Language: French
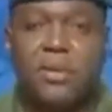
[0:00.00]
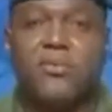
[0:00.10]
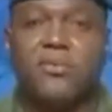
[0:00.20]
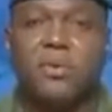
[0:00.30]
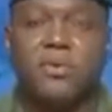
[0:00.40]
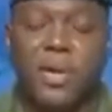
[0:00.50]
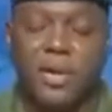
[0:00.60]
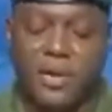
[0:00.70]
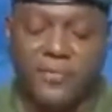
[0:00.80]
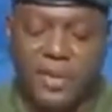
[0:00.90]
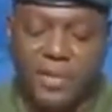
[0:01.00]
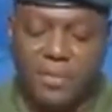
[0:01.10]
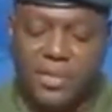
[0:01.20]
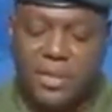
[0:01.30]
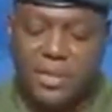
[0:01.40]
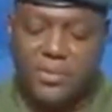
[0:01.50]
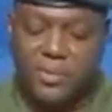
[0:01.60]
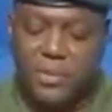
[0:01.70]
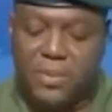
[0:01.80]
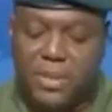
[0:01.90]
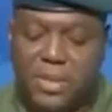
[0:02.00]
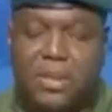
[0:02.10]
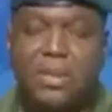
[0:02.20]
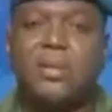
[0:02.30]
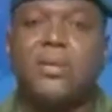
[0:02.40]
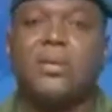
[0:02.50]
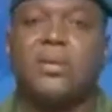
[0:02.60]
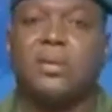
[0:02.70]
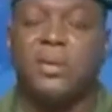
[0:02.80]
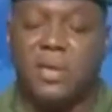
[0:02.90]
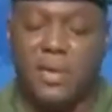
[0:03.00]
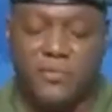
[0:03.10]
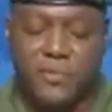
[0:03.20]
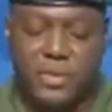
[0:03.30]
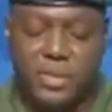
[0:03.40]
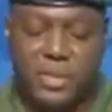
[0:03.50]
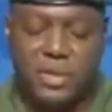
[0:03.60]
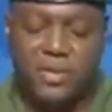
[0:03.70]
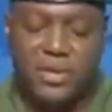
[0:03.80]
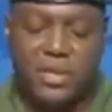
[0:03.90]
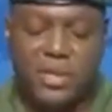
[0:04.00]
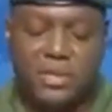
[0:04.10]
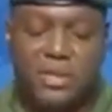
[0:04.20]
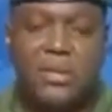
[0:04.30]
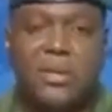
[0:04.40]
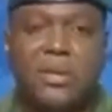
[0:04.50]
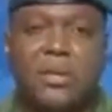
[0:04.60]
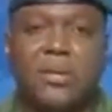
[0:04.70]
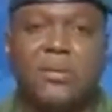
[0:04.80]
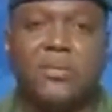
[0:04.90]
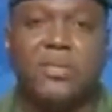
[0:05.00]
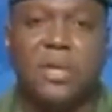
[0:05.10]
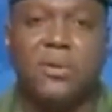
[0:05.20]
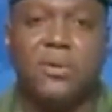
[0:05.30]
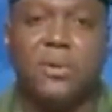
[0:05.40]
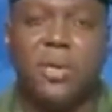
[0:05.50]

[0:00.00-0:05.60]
le gouvernement réaffirme sa disponibilité à renforcer davantage le dialogue